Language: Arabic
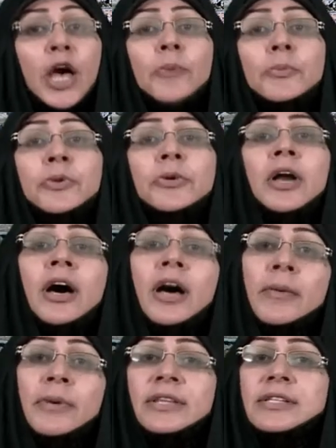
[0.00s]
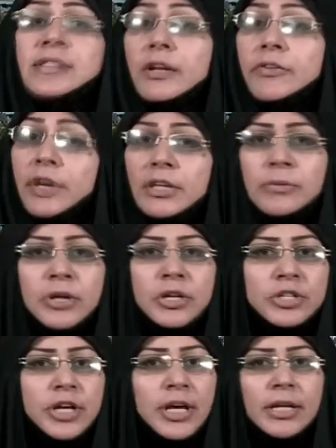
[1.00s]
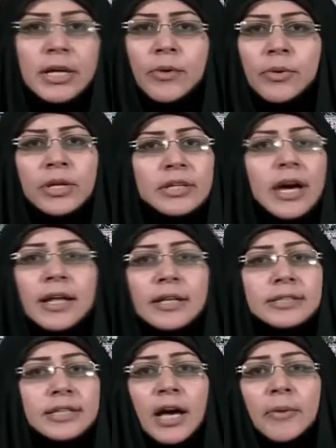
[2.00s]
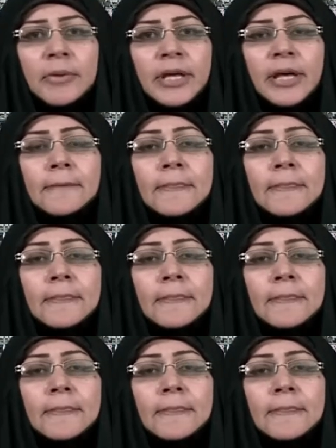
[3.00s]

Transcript: بمراقبة تصرفات المرشحين أو الادعاء الانتخابية